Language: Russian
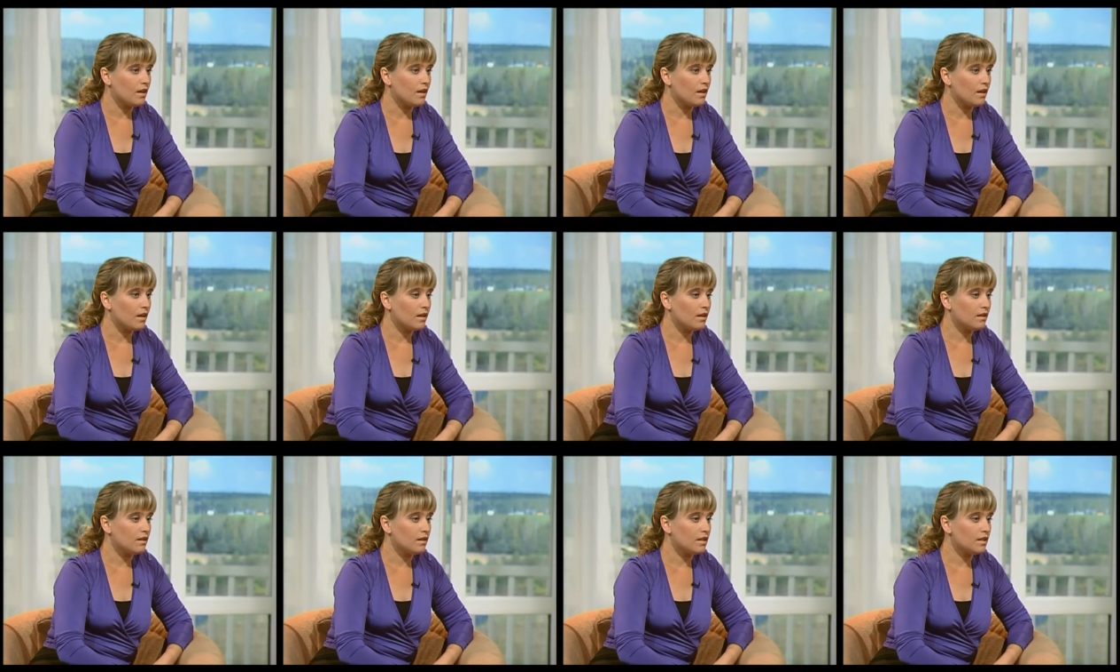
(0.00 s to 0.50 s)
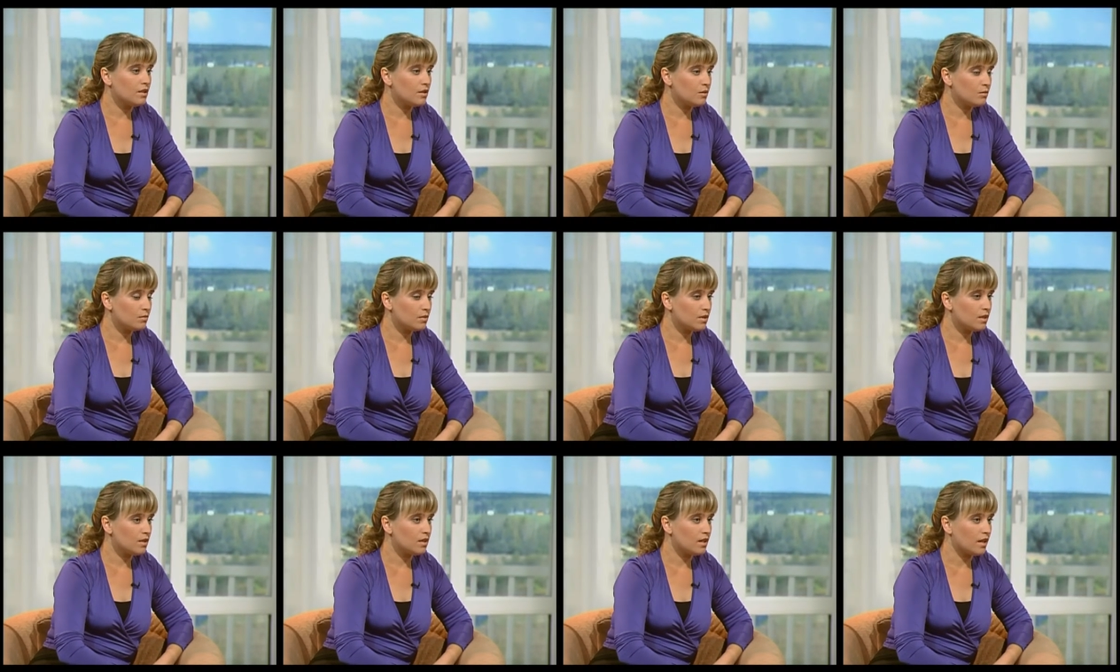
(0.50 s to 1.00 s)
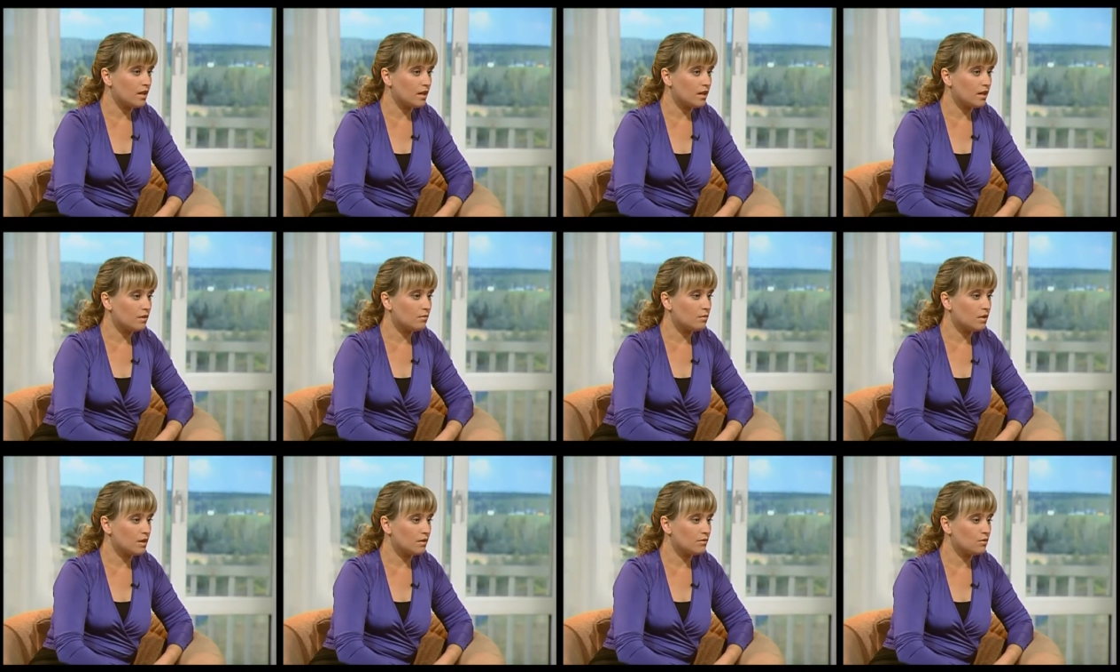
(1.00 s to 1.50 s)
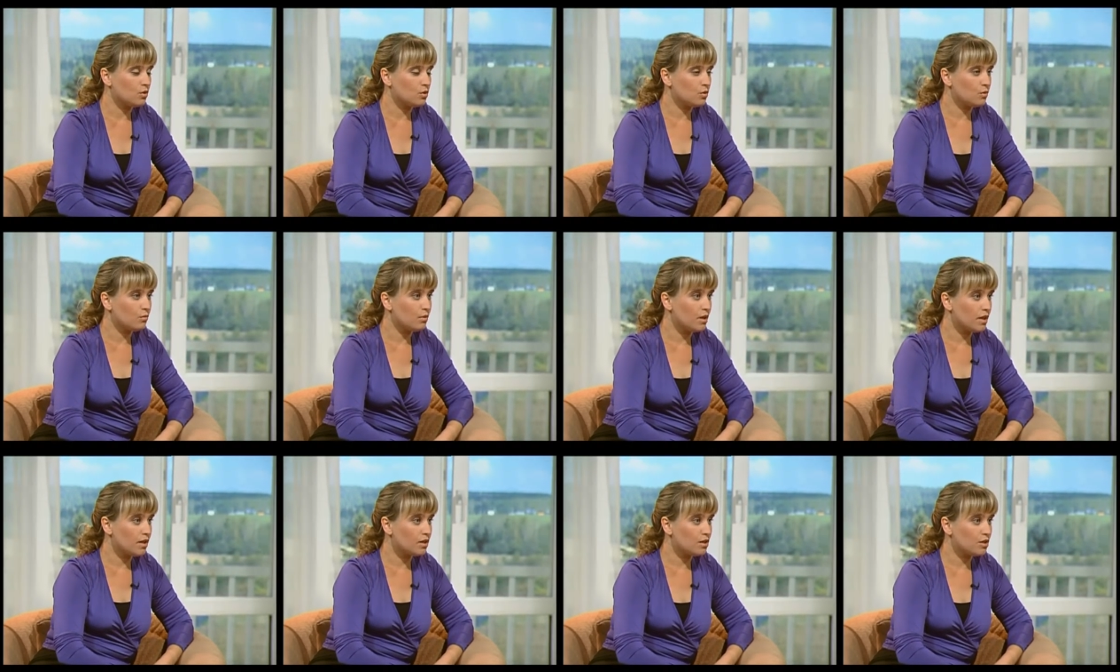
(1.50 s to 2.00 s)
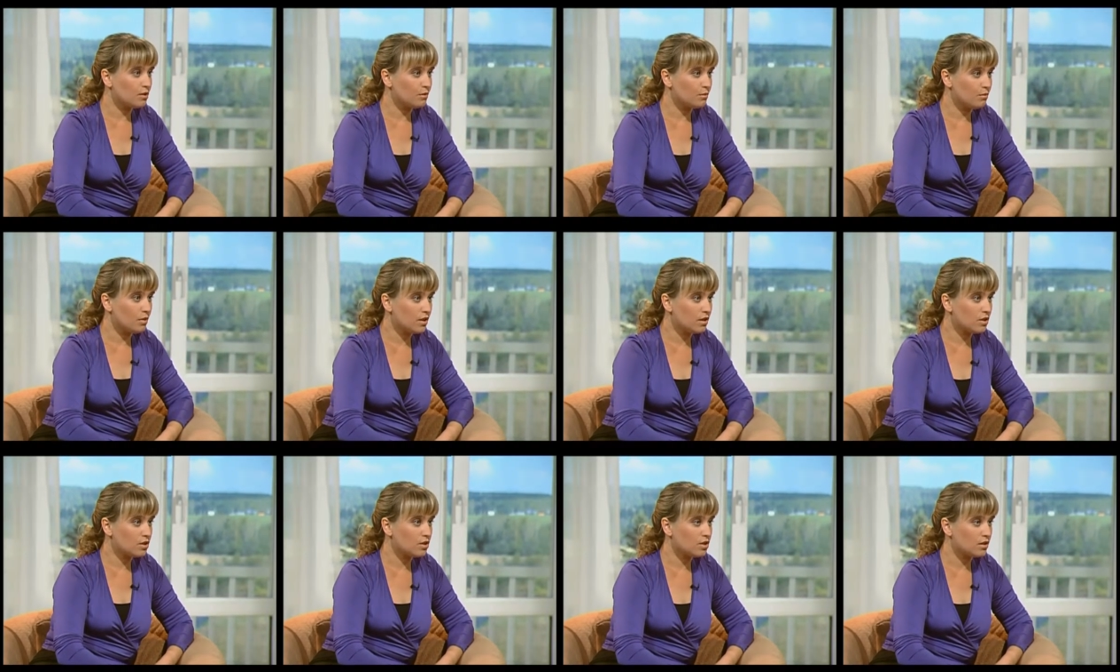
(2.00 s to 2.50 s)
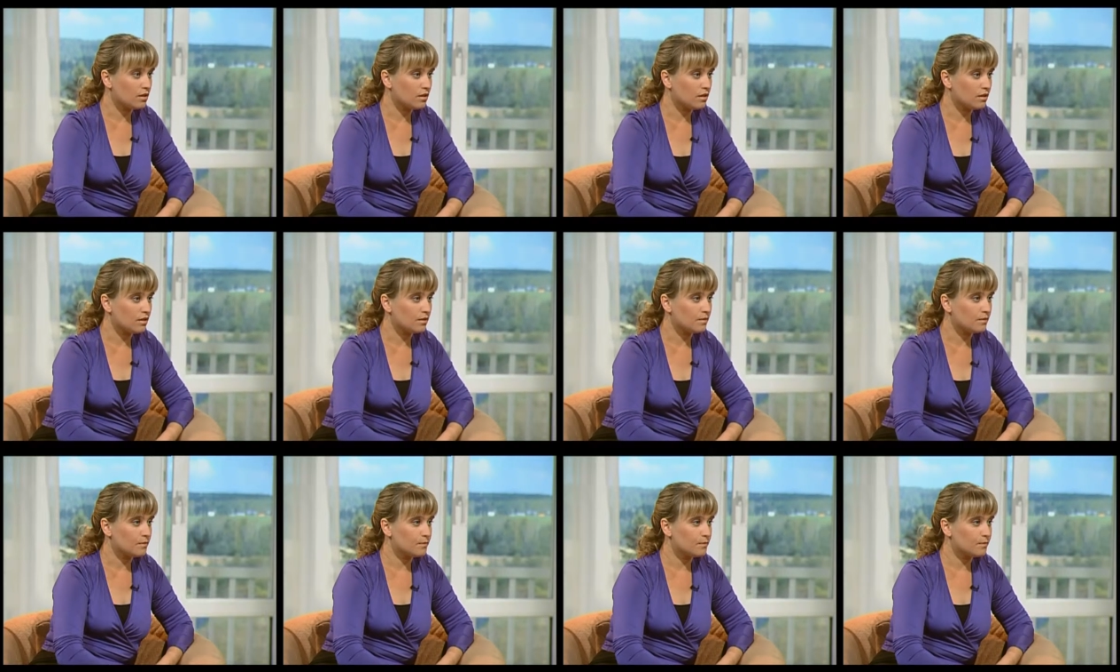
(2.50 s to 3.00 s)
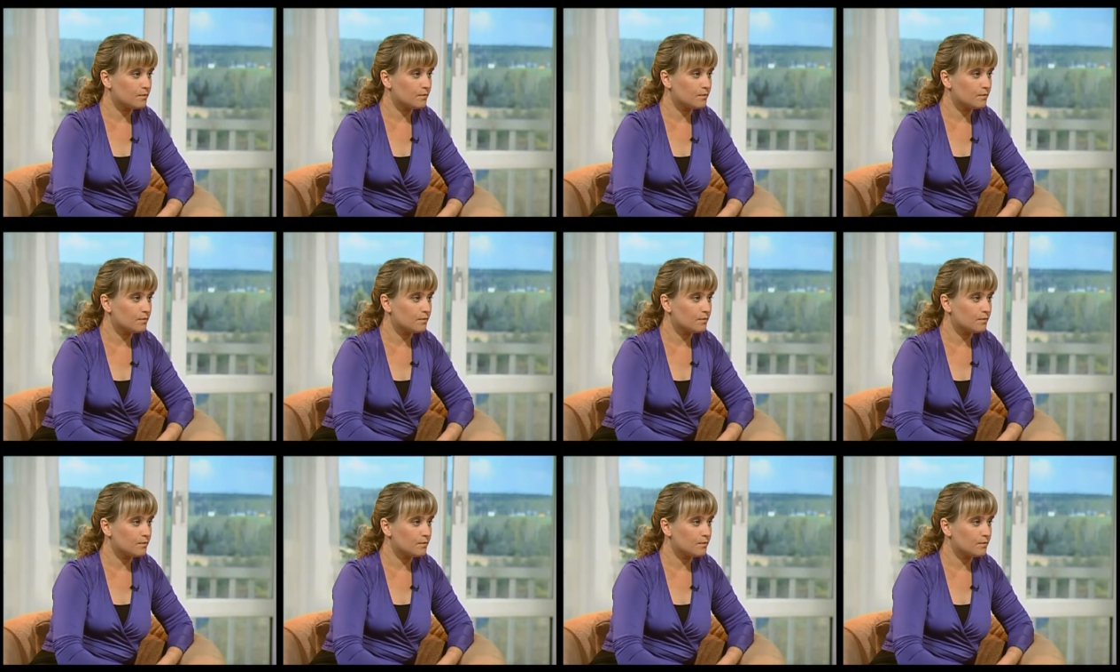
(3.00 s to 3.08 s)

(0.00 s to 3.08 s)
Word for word: И эти мысли, они меня все ближе и ближе